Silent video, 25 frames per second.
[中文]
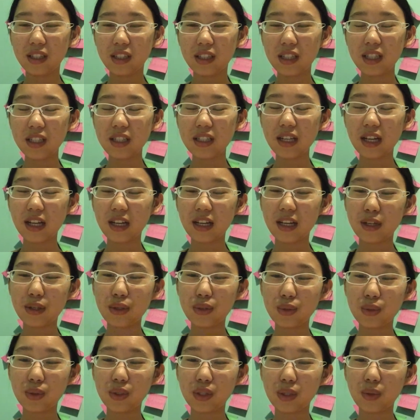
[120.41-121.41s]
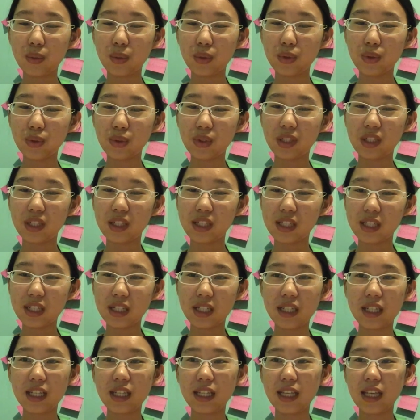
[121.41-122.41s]
正常来说呢，我就是
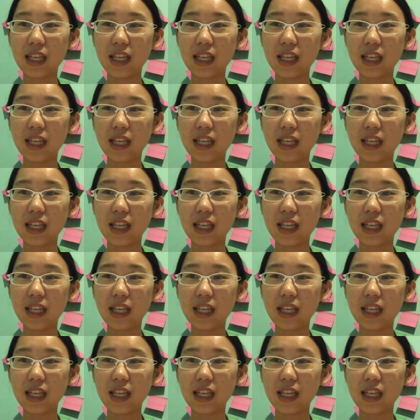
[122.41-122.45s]
十一